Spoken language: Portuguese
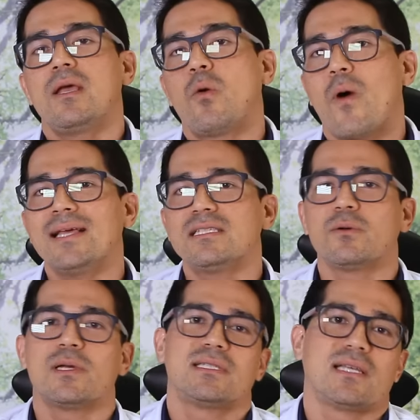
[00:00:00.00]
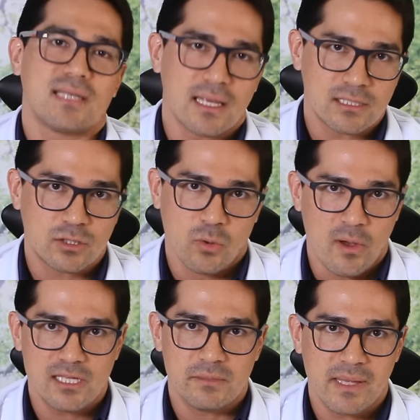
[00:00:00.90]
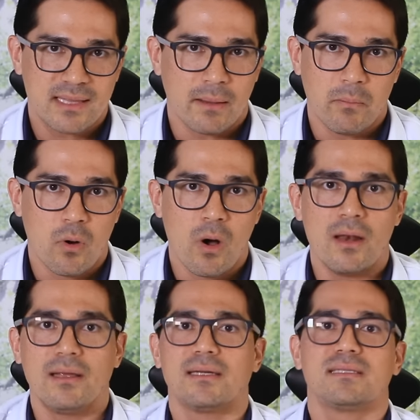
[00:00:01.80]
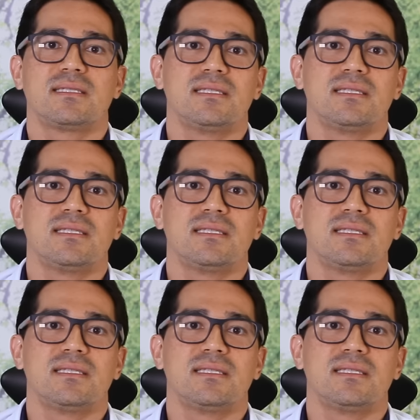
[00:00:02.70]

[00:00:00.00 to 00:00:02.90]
E quais são essas ações metabólicas